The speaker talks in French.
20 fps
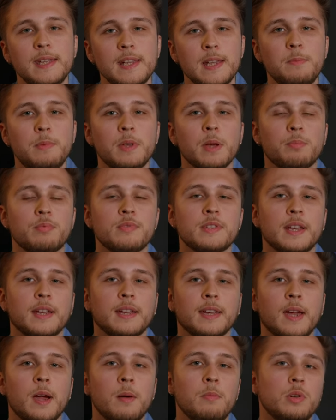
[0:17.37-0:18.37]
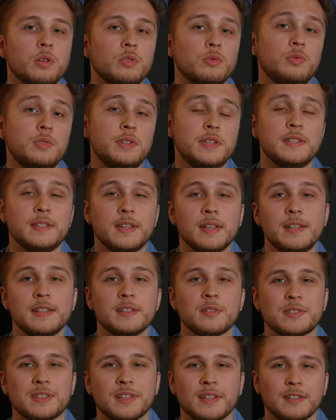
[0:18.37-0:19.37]
il est bien plus agréable d'utiliser
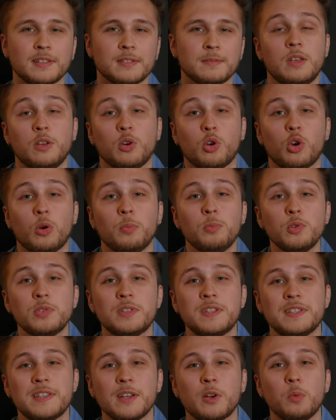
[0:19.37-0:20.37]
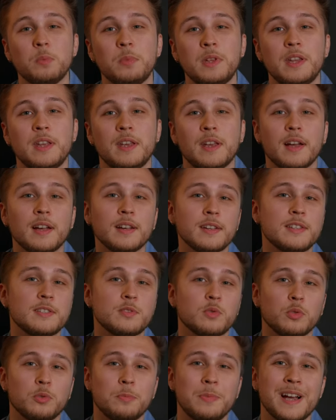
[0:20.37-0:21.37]
des enceintes. Et encore mieux si c'est combiné à un
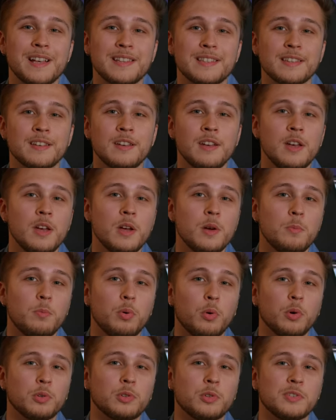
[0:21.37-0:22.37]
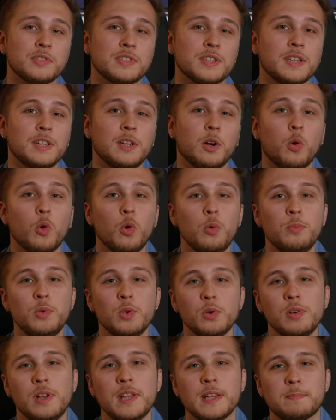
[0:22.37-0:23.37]
caisson de basse pour retranscrire au
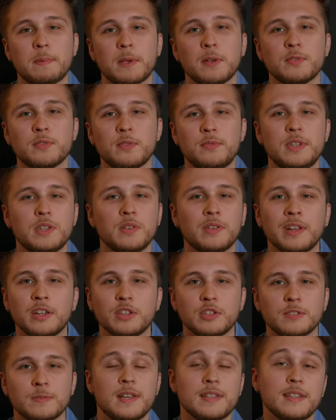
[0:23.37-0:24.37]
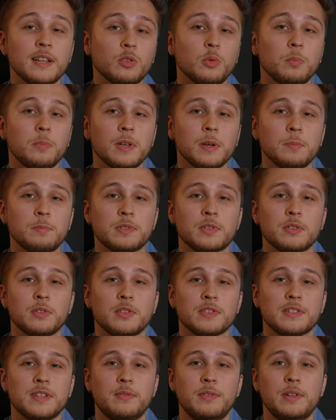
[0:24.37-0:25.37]
mieux l'expérience de visionnage. Et ça tombe bien puisque
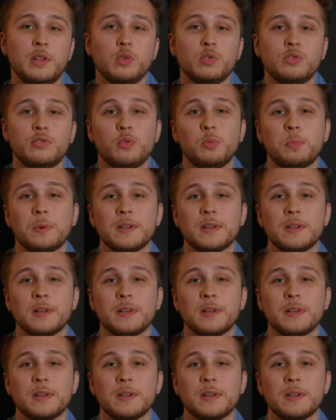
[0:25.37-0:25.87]
dans cette vidéo je vais vous